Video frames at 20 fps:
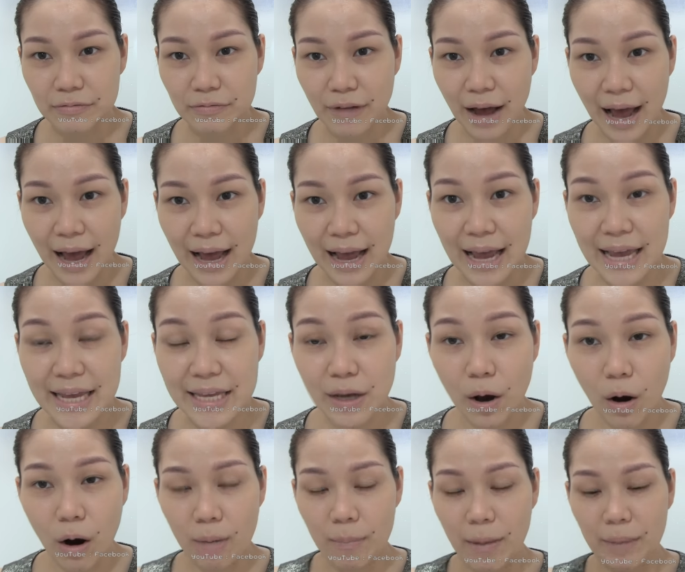ฝาให้ห
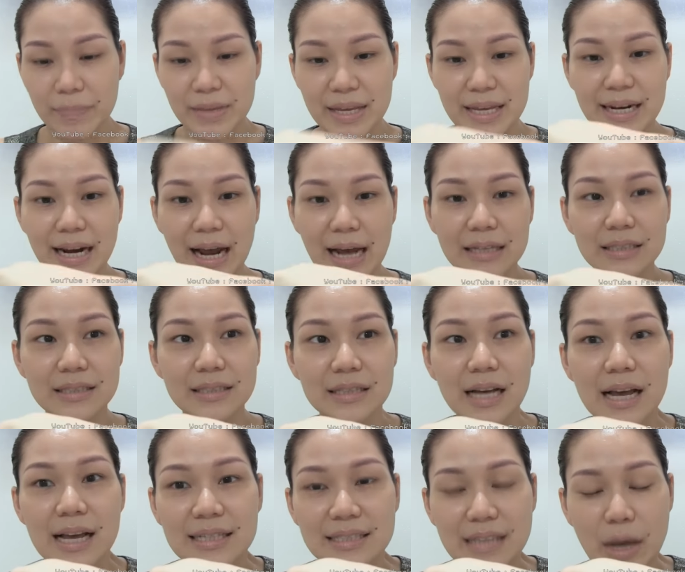ยอแบบนี้นะคะ คือ
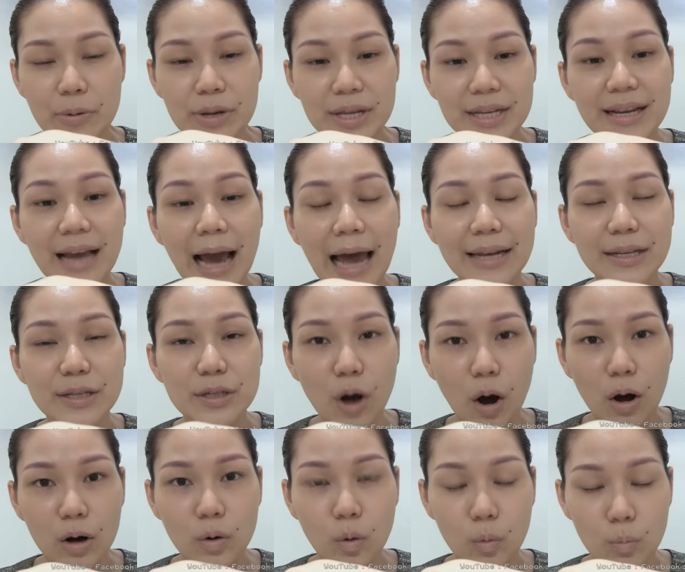ใช้วิธีการหย
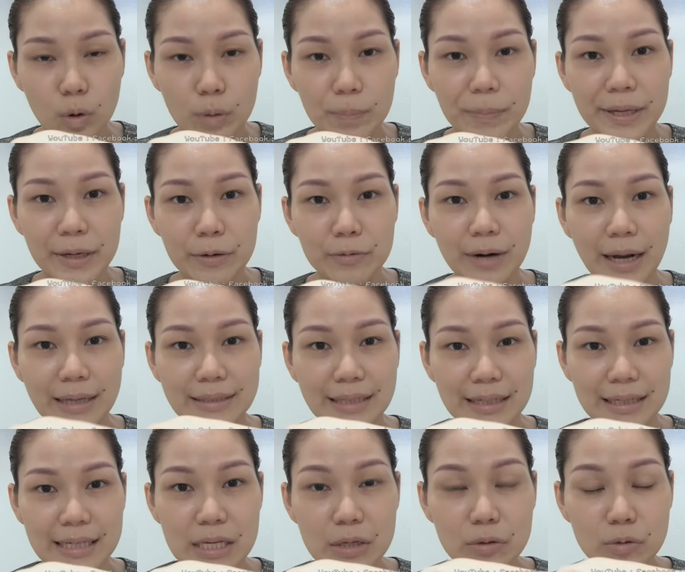อลงบนผิวหลัง
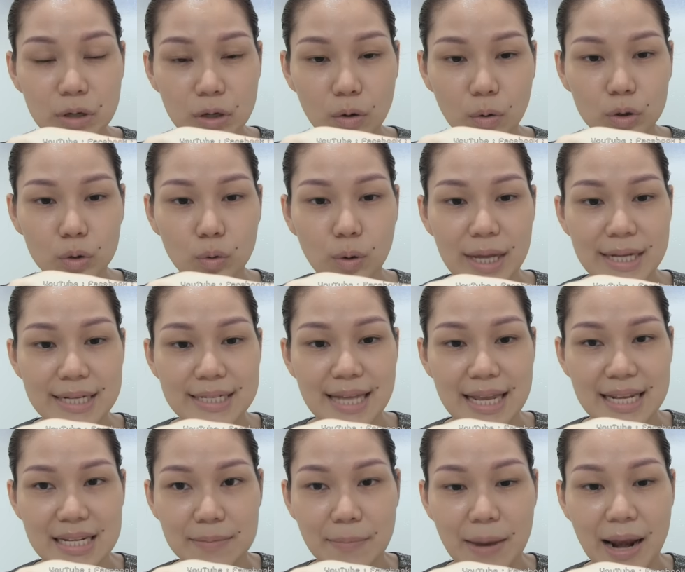จากที่คุณลงตัวเอสเซ
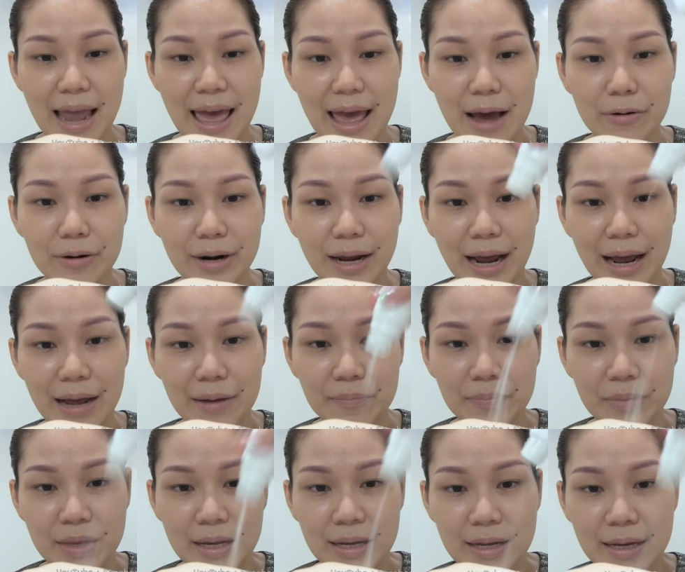นส์ไปแล้วนะคะ
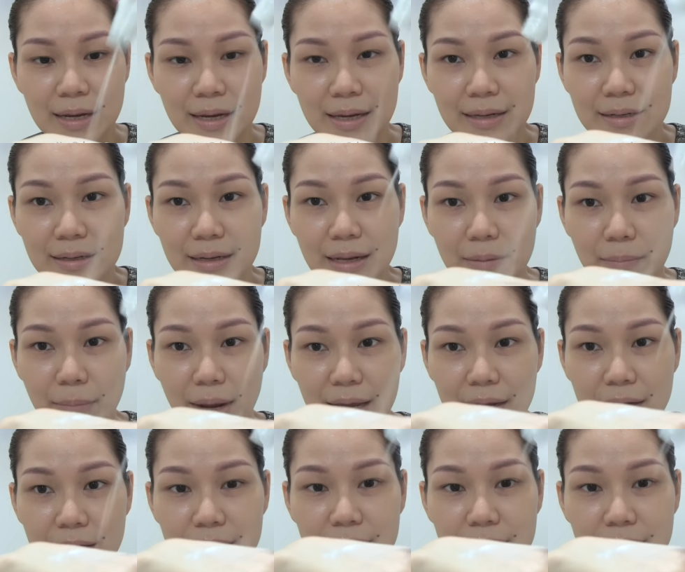เห็นไหม